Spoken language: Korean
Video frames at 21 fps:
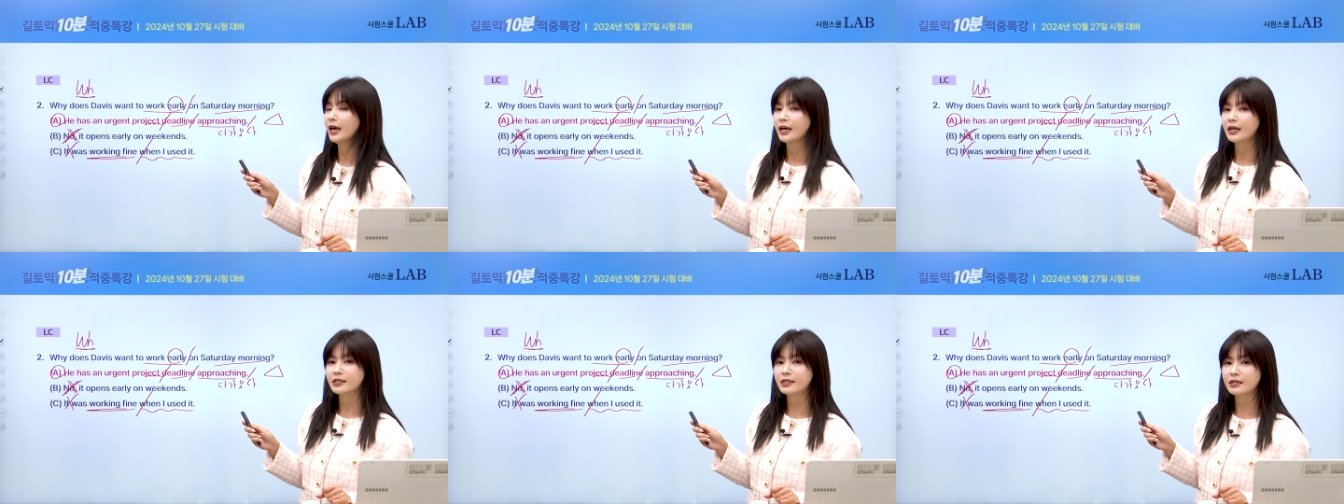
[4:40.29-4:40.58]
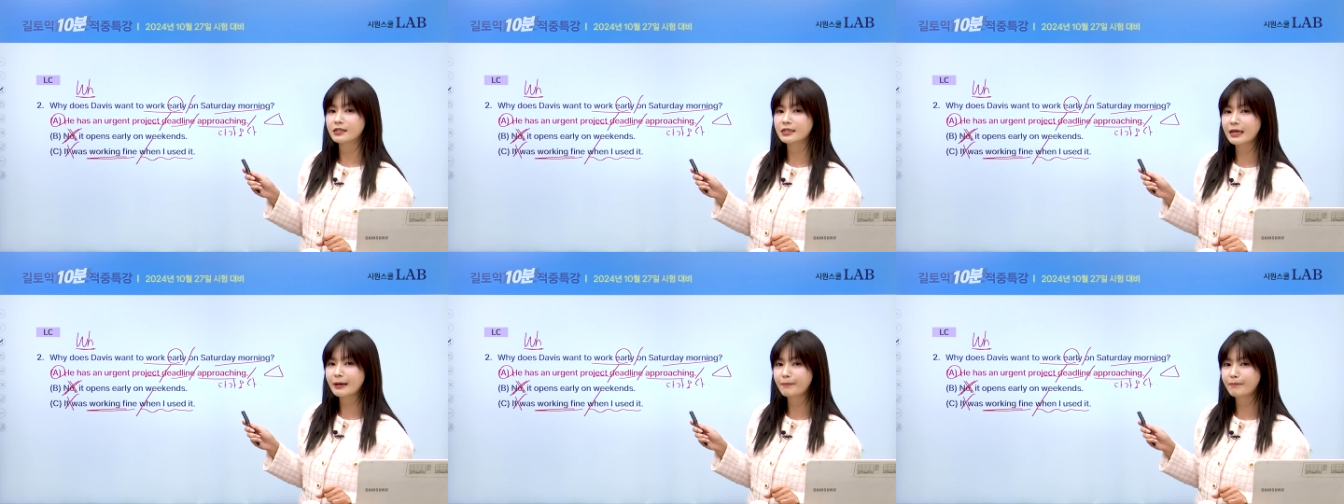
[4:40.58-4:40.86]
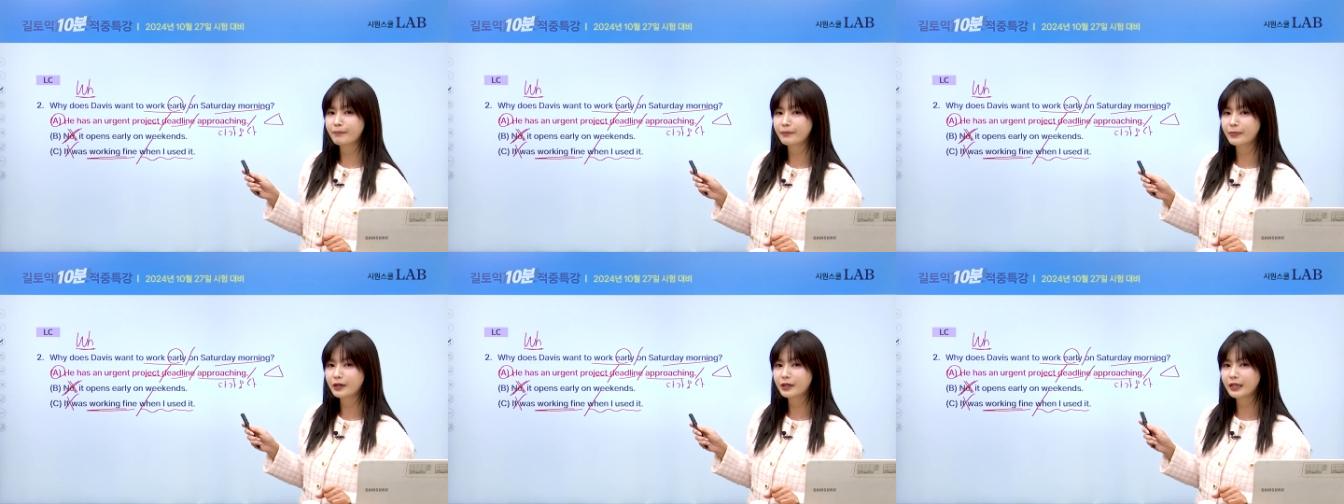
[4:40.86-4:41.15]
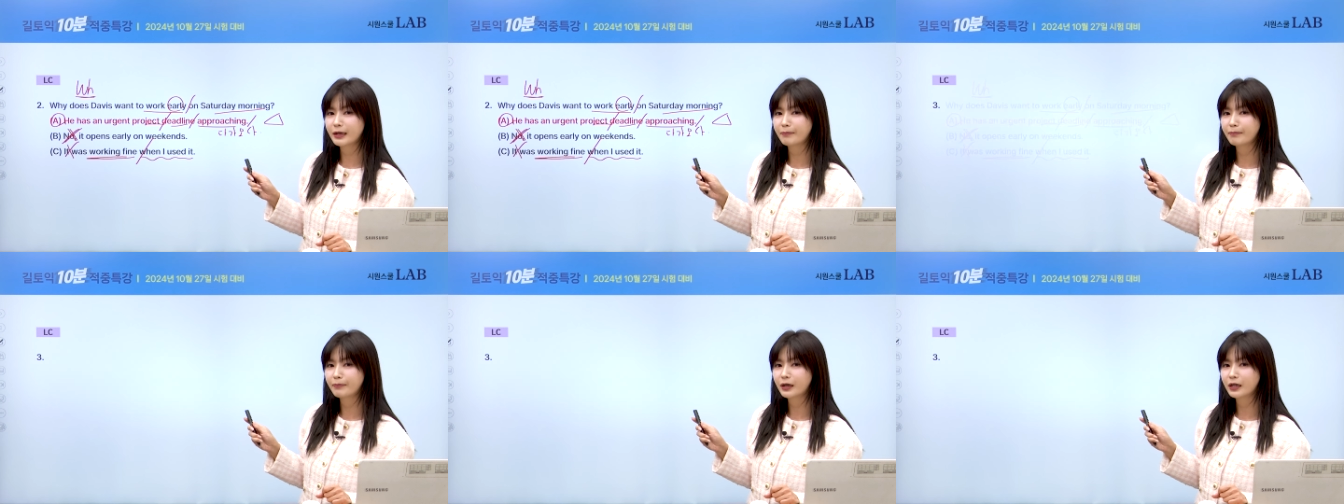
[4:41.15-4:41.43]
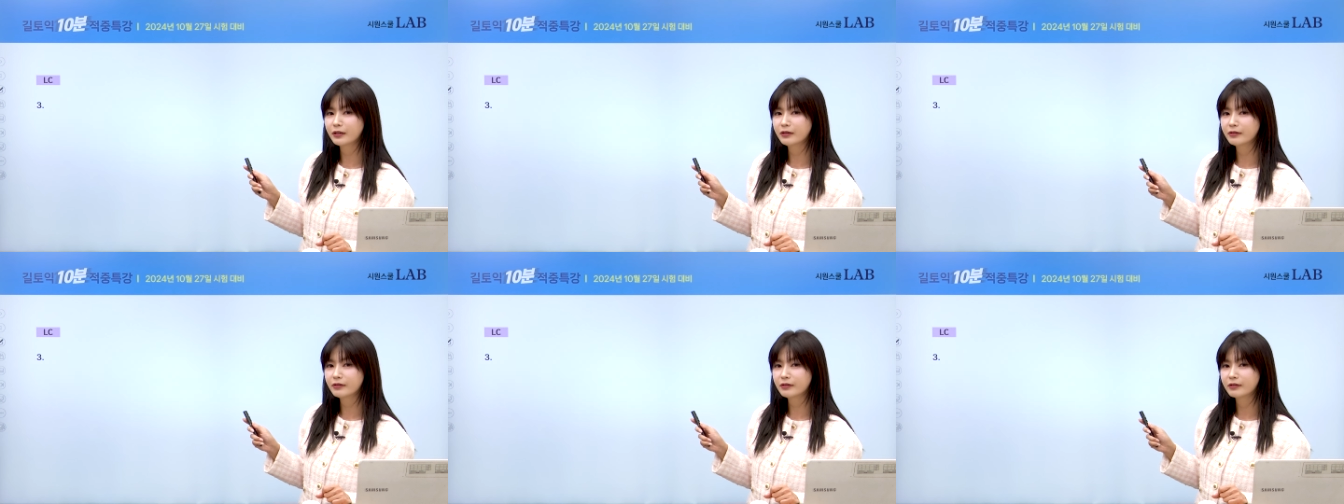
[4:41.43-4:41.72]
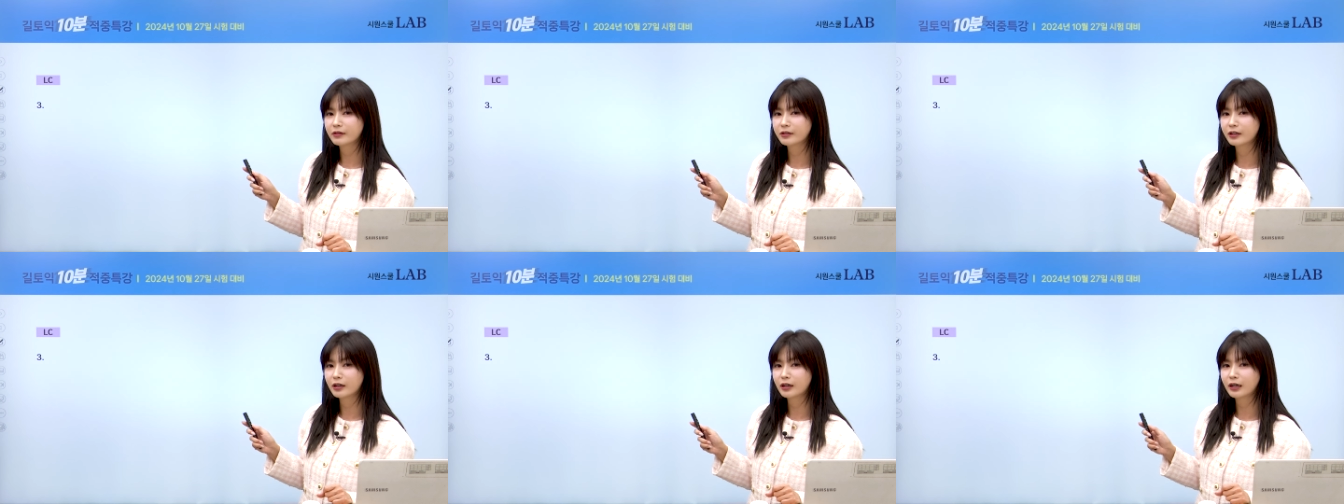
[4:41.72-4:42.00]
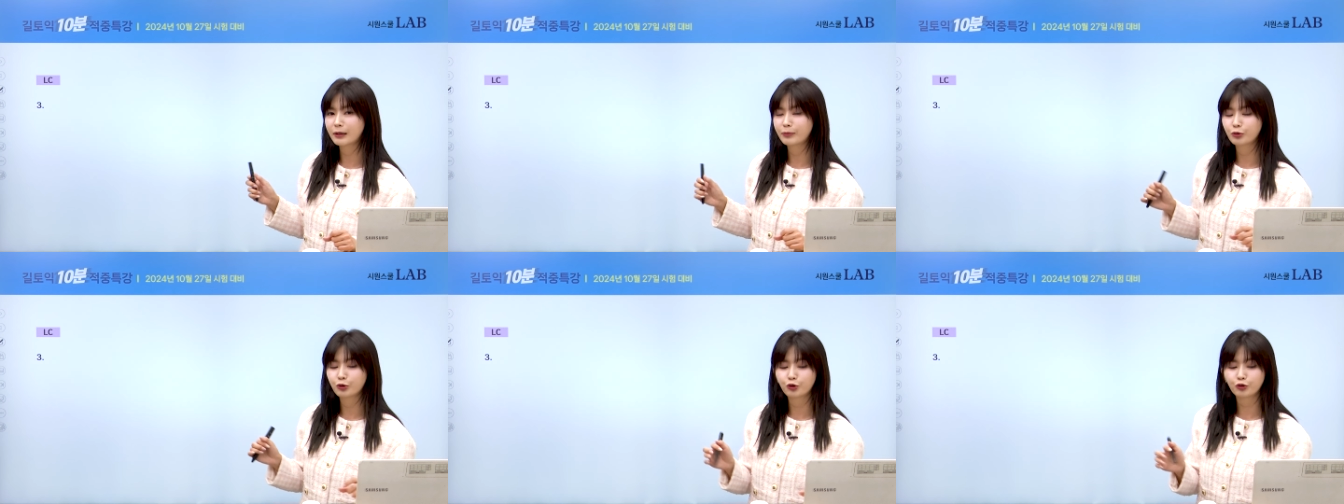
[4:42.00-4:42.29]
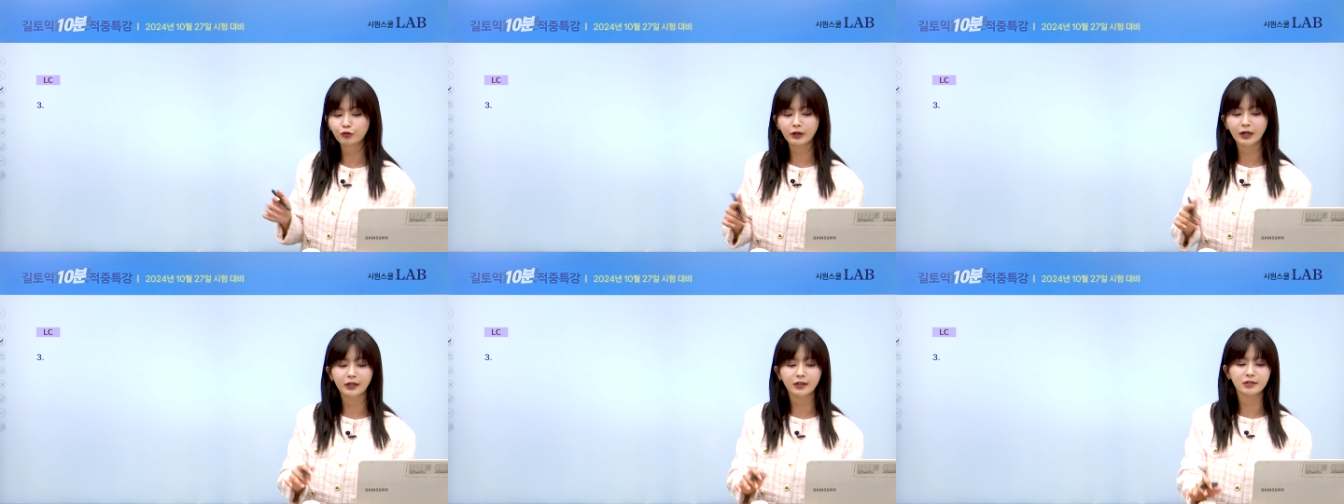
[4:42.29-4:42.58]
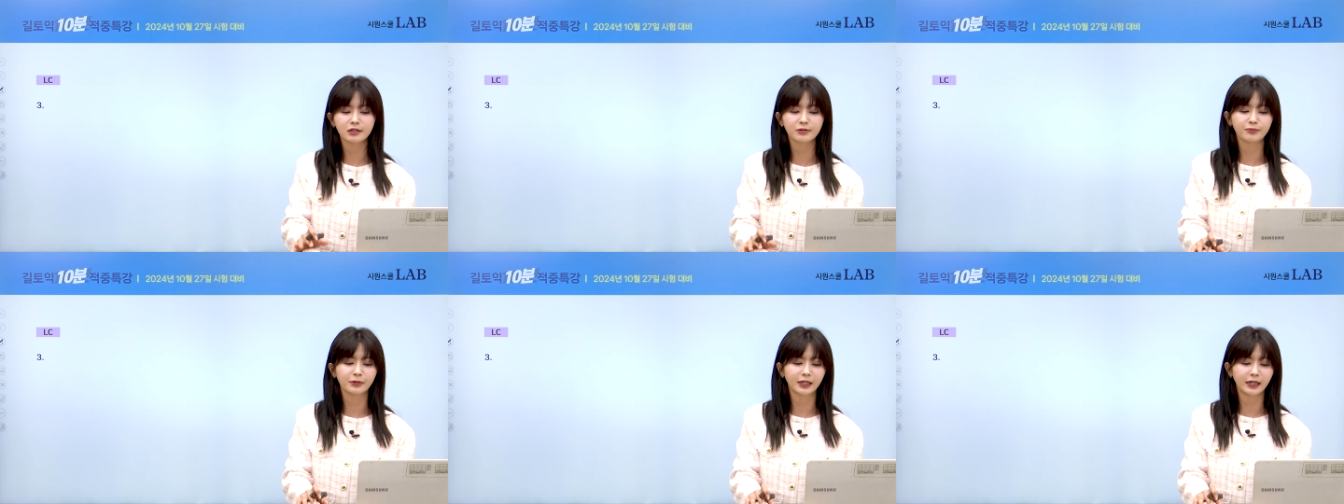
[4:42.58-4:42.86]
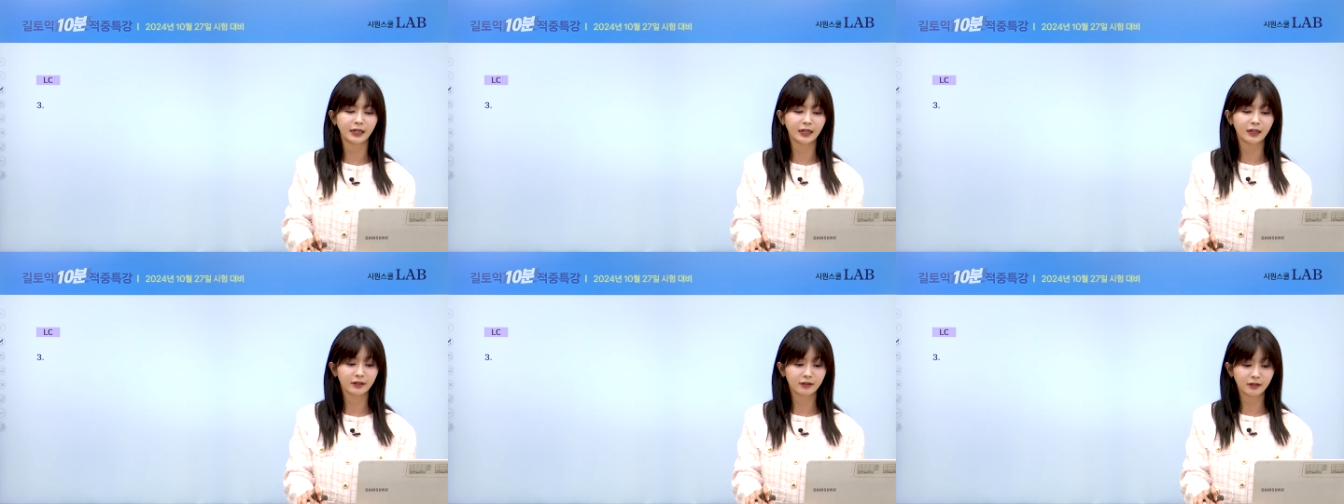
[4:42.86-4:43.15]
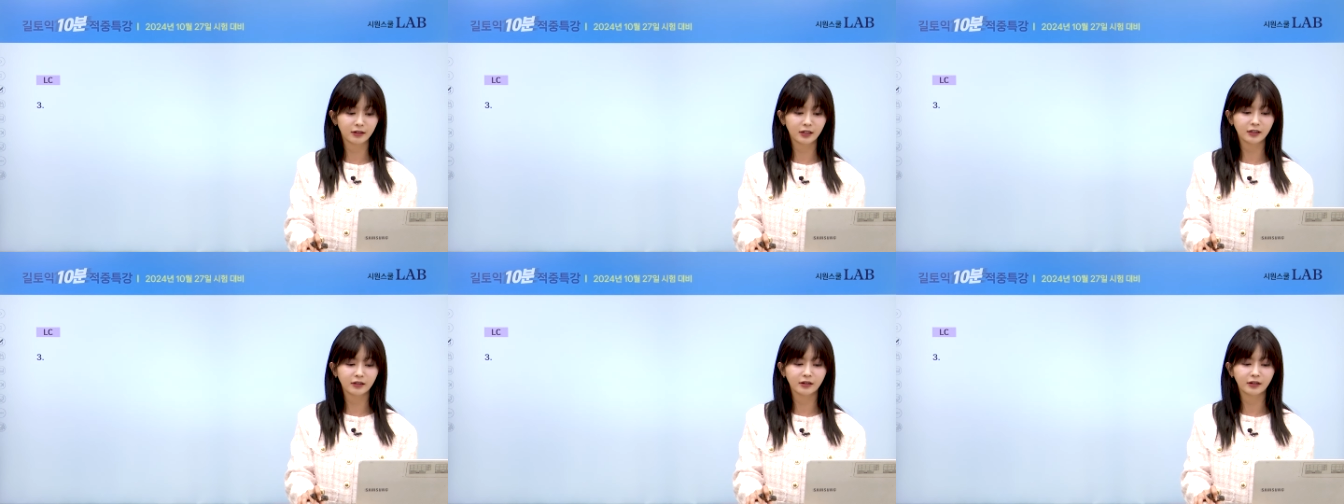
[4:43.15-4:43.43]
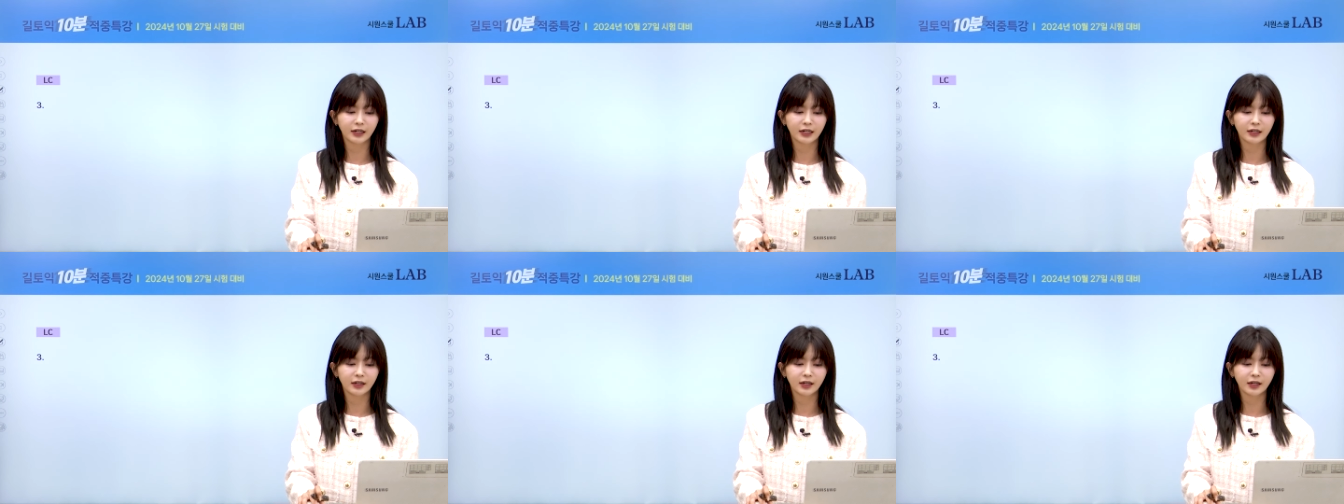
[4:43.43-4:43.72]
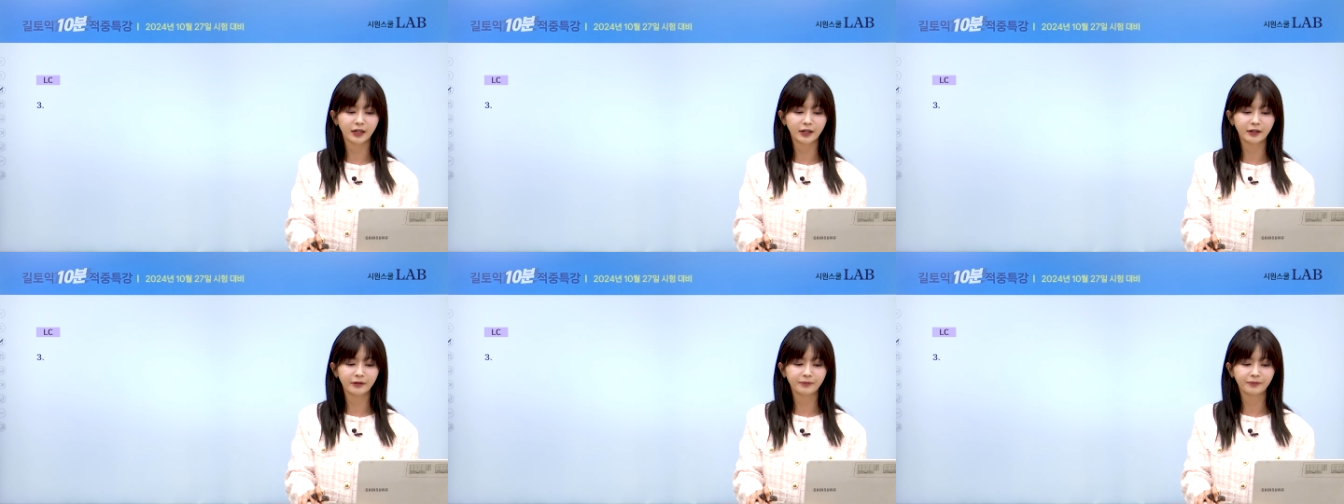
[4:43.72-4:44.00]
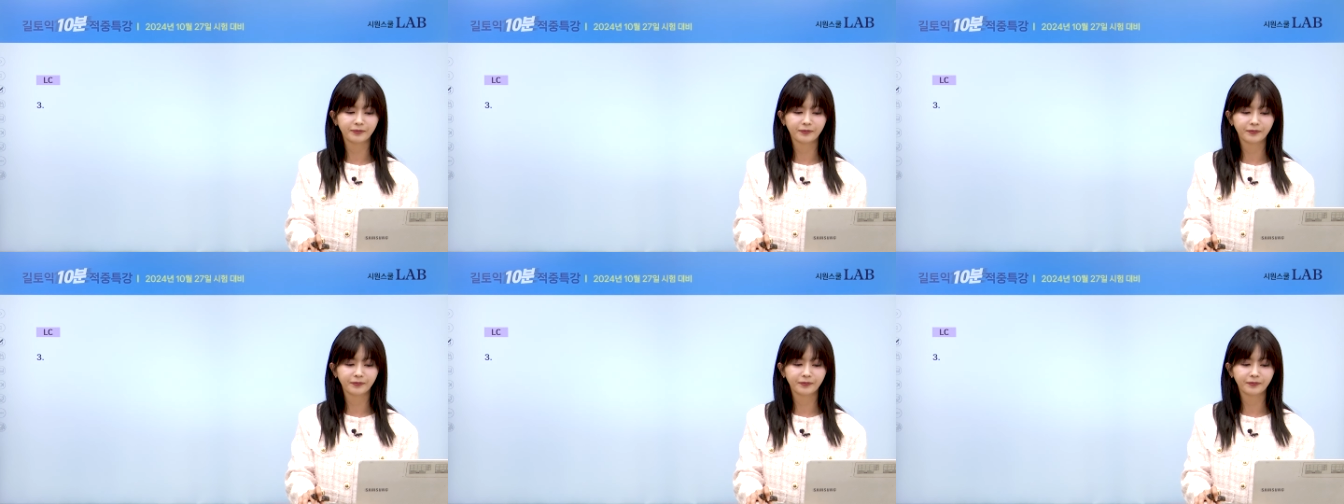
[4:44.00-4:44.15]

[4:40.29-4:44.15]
이제 3번 한번 들어가 보도록 하겠습니다. 듣기 들어갈게요.